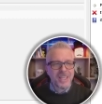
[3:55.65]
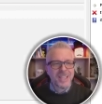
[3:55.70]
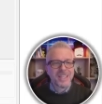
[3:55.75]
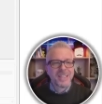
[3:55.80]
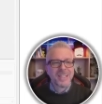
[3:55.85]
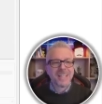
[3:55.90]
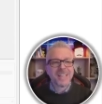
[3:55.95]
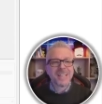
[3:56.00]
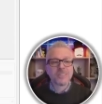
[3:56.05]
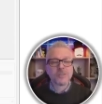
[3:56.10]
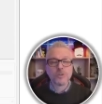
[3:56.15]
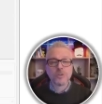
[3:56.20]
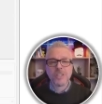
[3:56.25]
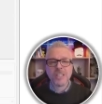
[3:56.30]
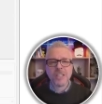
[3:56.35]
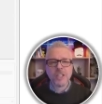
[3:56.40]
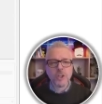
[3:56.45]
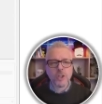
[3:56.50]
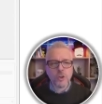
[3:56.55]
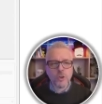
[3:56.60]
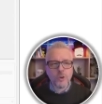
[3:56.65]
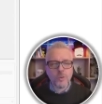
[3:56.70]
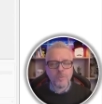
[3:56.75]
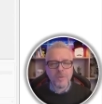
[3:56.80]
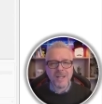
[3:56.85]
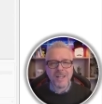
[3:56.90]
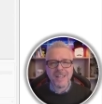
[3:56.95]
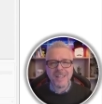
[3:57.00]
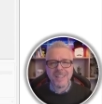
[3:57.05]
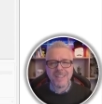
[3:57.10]
Nel caso di
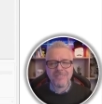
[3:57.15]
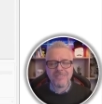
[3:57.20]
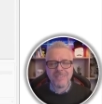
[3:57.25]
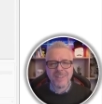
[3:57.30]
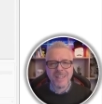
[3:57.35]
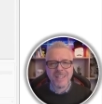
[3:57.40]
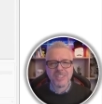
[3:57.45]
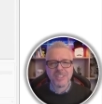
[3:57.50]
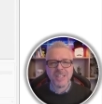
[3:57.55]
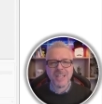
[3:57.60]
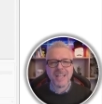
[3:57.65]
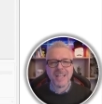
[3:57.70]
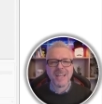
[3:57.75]
Chrome, invece,